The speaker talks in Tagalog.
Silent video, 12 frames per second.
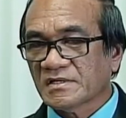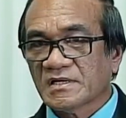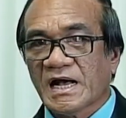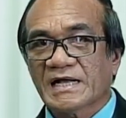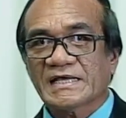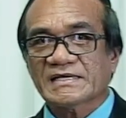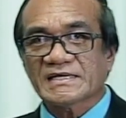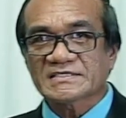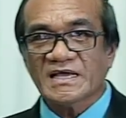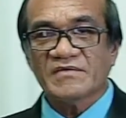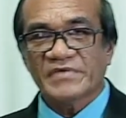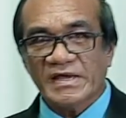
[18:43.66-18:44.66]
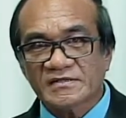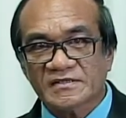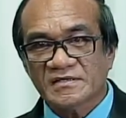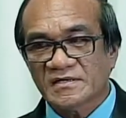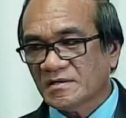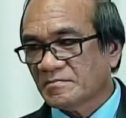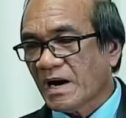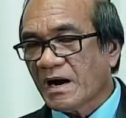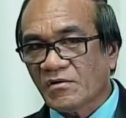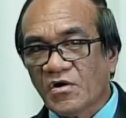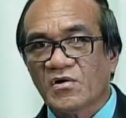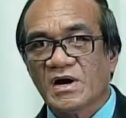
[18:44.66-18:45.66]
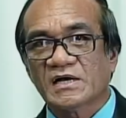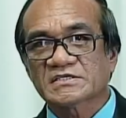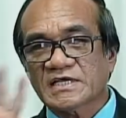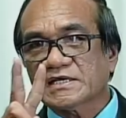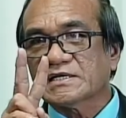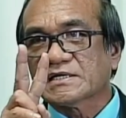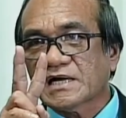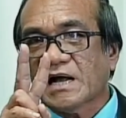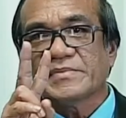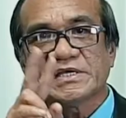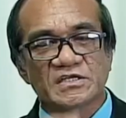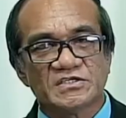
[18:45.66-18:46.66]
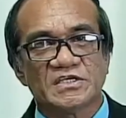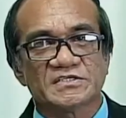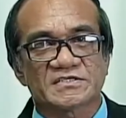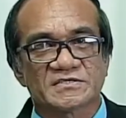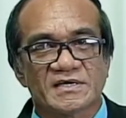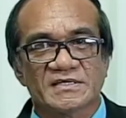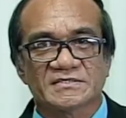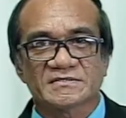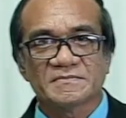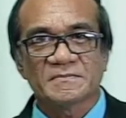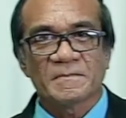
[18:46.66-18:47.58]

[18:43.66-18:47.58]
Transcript: ang ika-seventh, mao ang second coming ni Jesus Christ.